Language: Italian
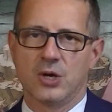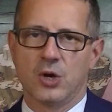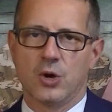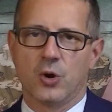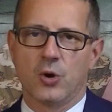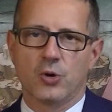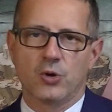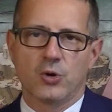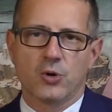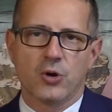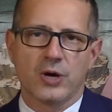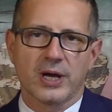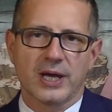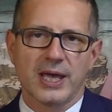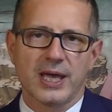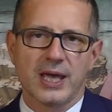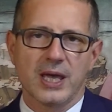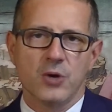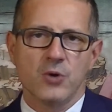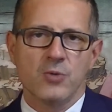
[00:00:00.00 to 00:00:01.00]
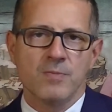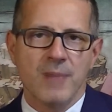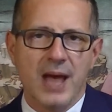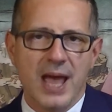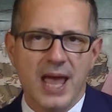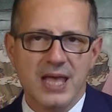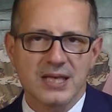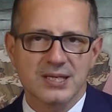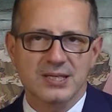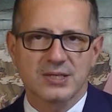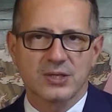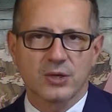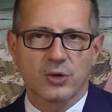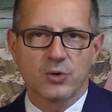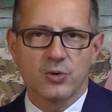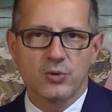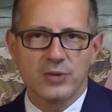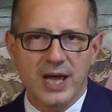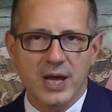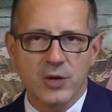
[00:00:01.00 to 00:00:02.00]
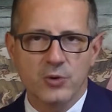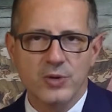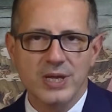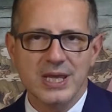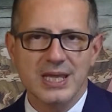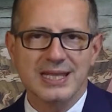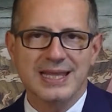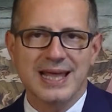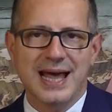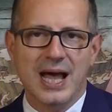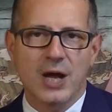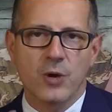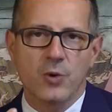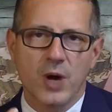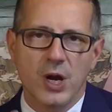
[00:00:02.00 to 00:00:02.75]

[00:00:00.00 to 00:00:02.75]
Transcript: occorre un maestro, una guida,